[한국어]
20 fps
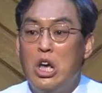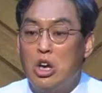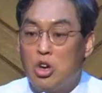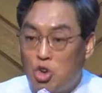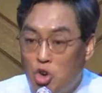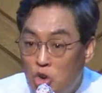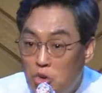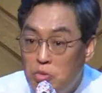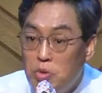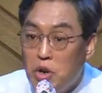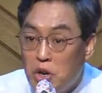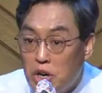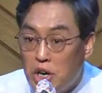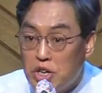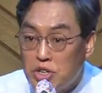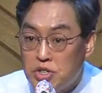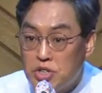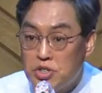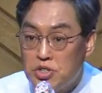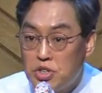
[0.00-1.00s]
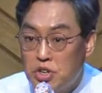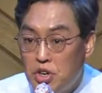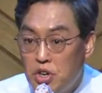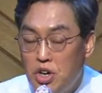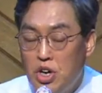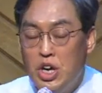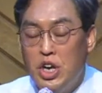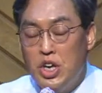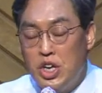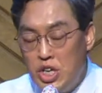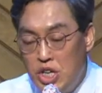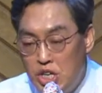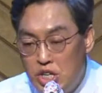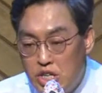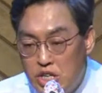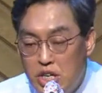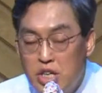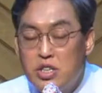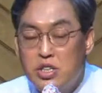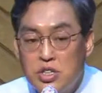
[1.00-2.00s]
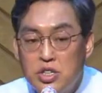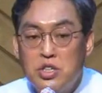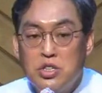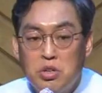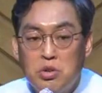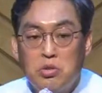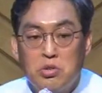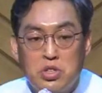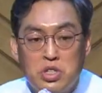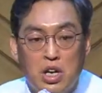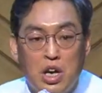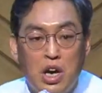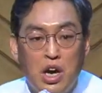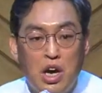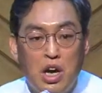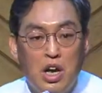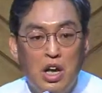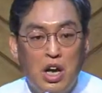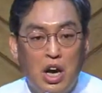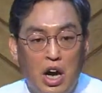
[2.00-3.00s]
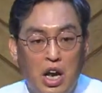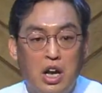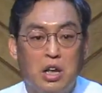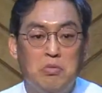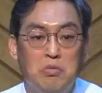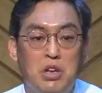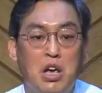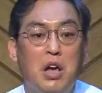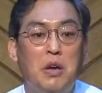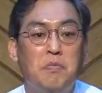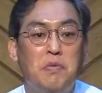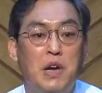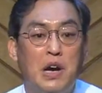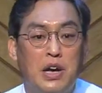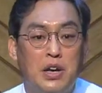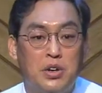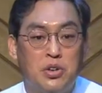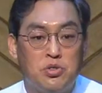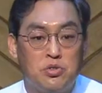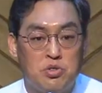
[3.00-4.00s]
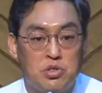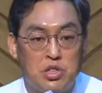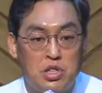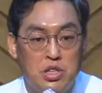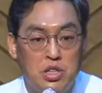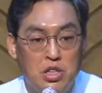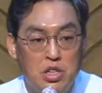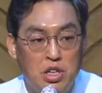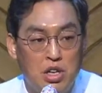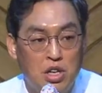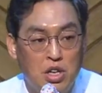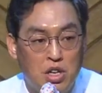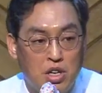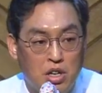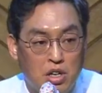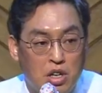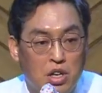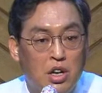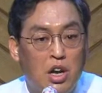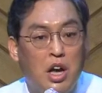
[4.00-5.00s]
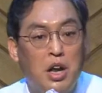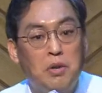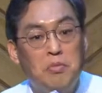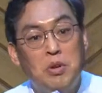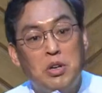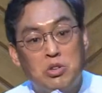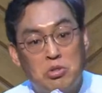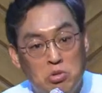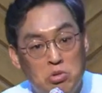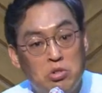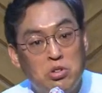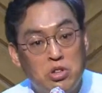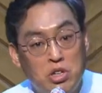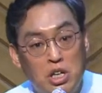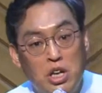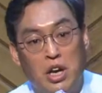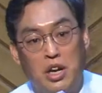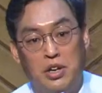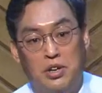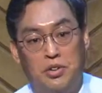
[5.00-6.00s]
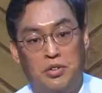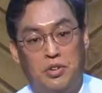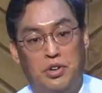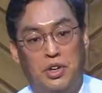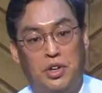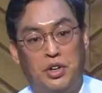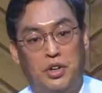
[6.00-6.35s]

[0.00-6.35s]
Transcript: 구별하셔서 이때 쓰시고자 하나님이 예비하여 주신 그런 하나님의 종들이라는 거예요.